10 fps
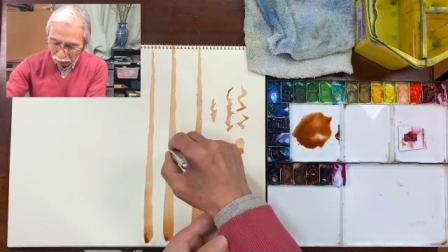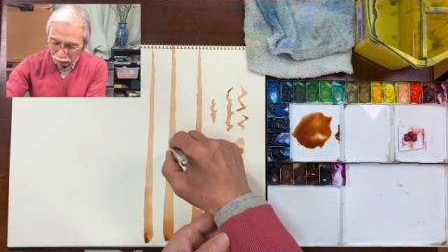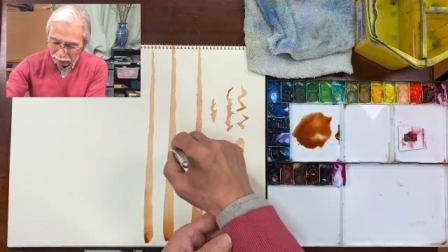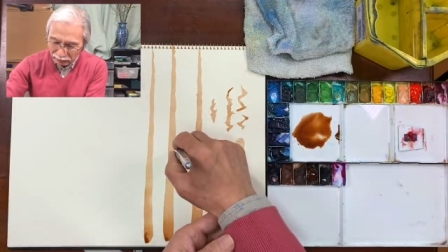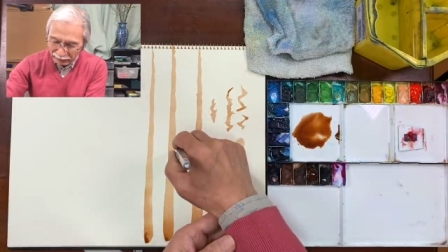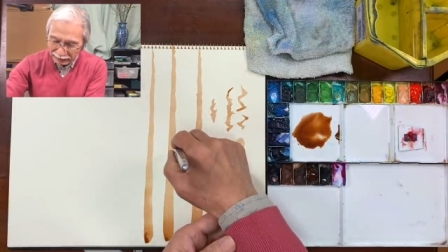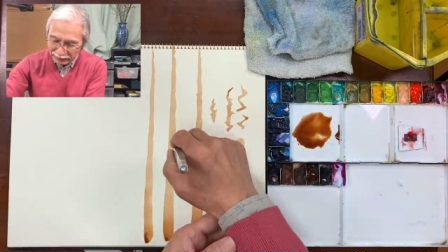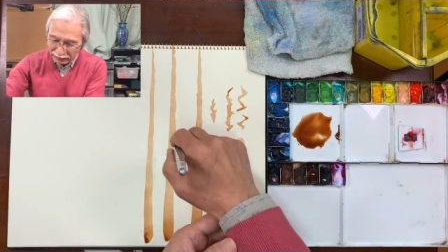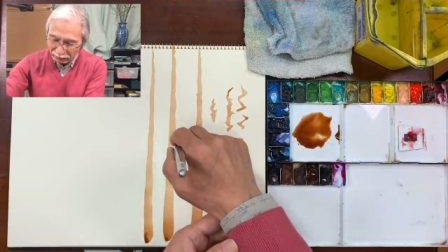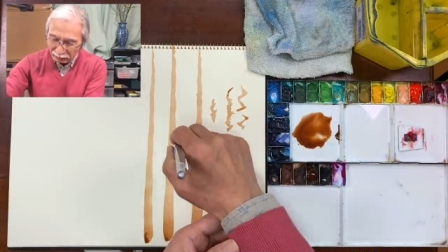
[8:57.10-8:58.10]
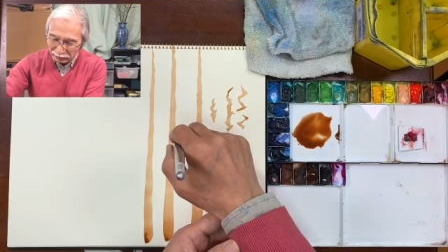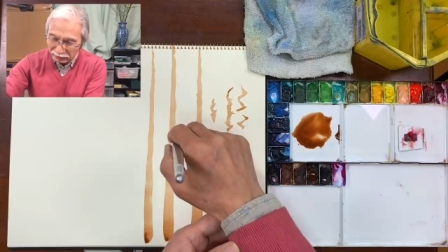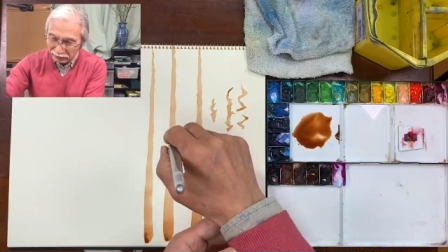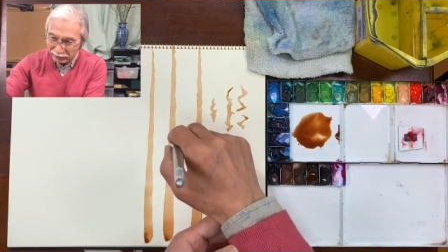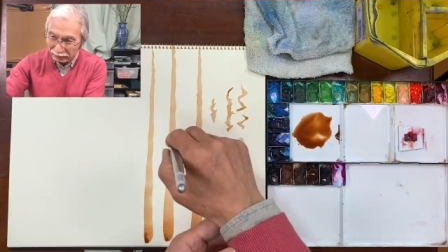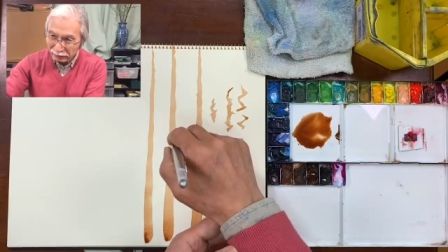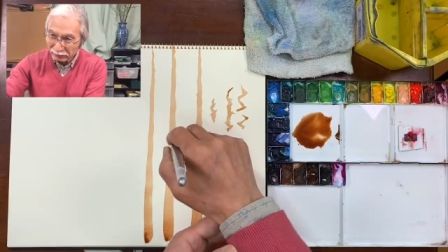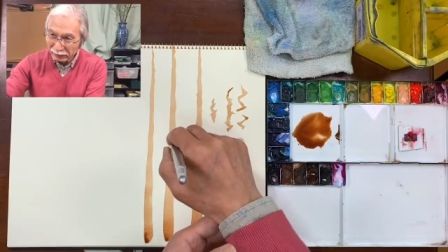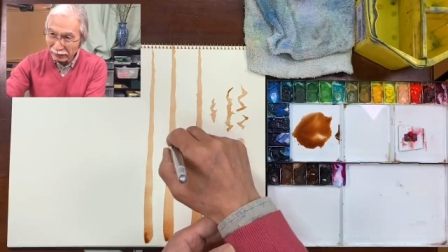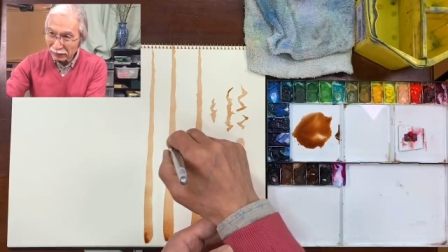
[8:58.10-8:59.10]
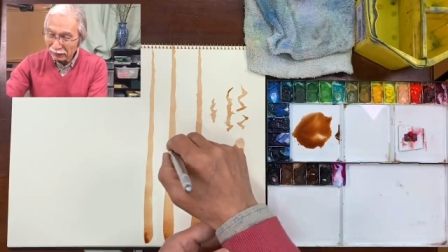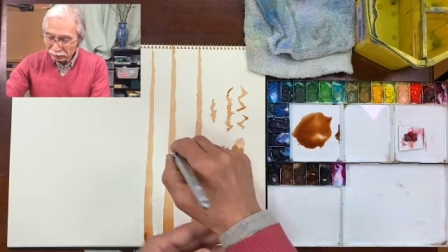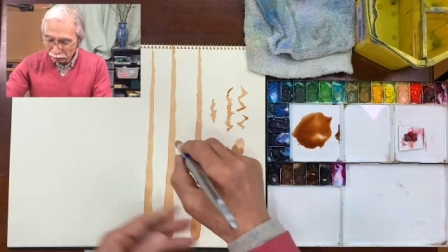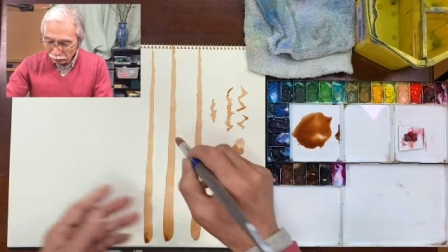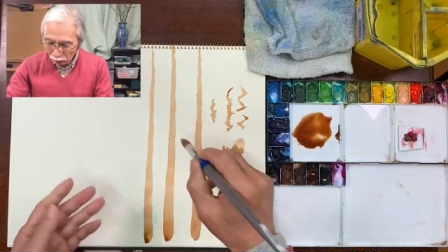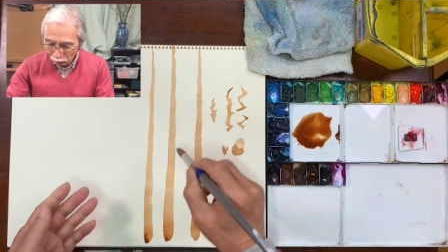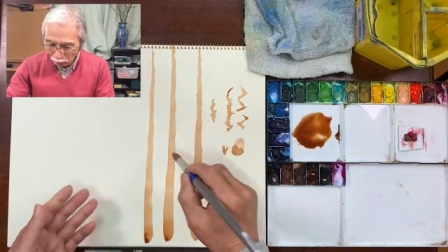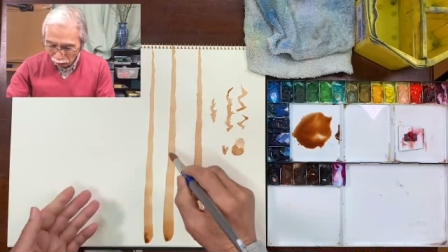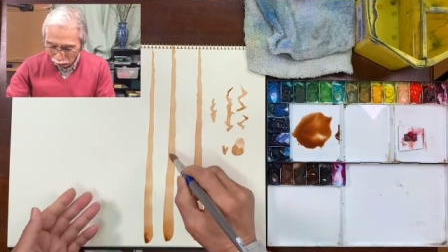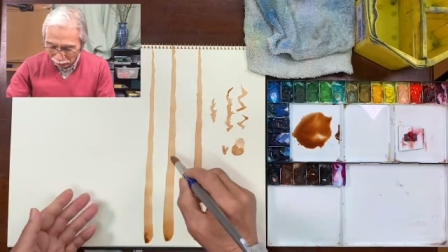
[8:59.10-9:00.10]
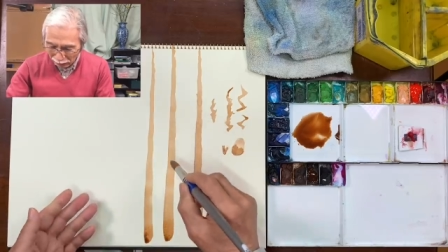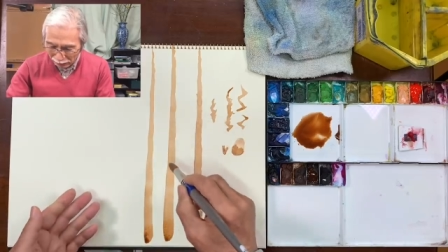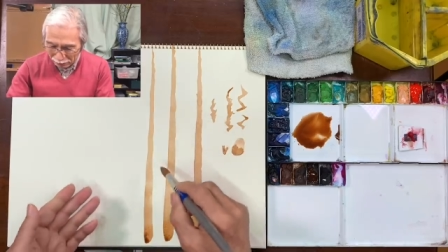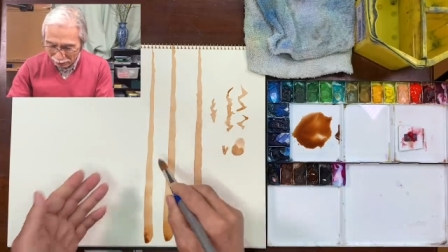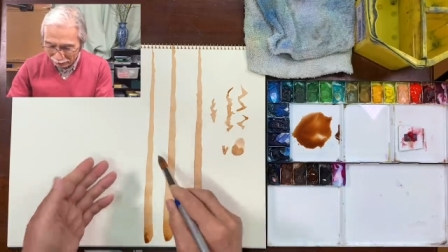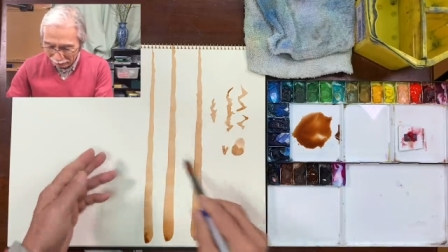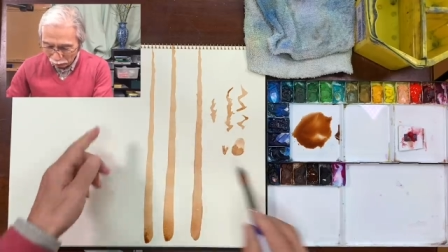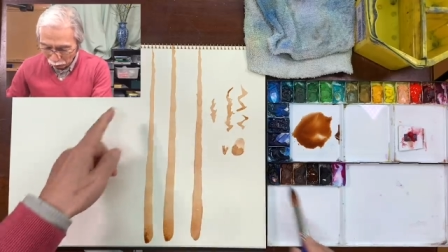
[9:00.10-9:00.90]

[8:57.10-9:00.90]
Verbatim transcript: どのくらい力を抜くかというね、その両方が相まっ